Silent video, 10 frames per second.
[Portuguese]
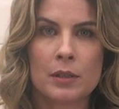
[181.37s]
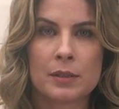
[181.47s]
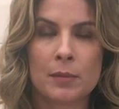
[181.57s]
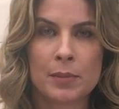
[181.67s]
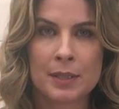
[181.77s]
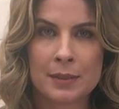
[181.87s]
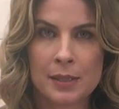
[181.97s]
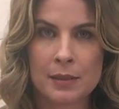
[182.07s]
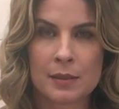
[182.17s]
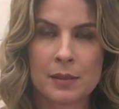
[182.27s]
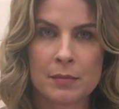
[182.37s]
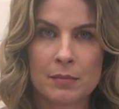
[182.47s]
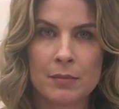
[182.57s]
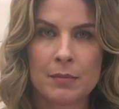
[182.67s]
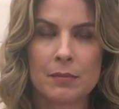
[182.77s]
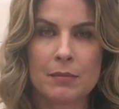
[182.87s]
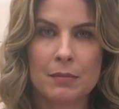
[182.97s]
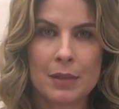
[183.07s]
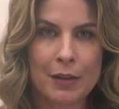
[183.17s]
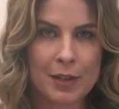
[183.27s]
você precisa
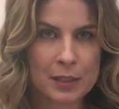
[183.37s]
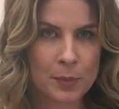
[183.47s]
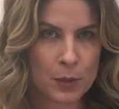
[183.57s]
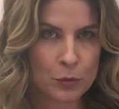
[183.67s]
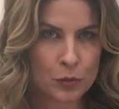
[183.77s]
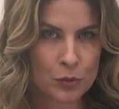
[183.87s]
lavar as mãos,